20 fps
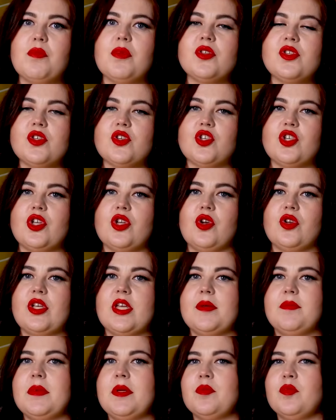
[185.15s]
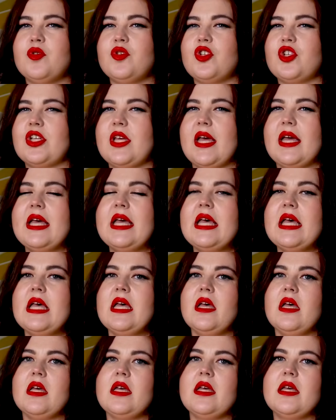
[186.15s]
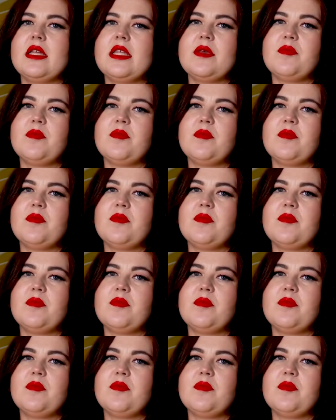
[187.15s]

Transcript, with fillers: mocno szerokie, mimo że e,